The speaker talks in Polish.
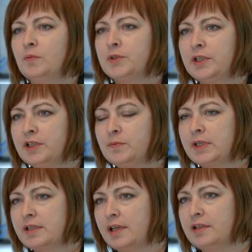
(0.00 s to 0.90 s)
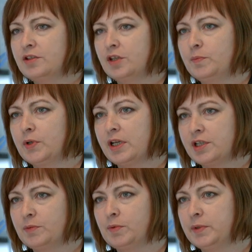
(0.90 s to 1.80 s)
Przyjęliśmy zasadę, że po
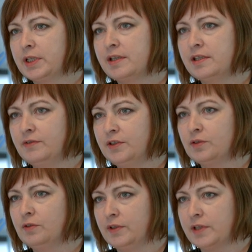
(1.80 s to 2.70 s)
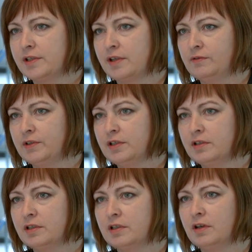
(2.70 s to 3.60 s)
każdej publikacji wyników
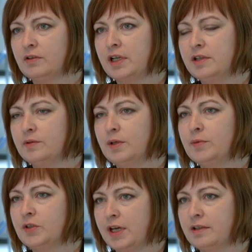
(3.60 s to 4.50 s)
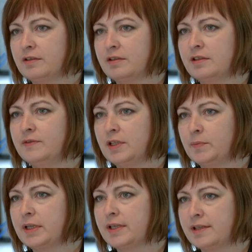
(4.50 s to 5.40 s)
okresowych organizujemy czat z
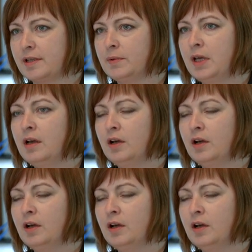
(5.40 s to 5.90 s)
wiceprezesem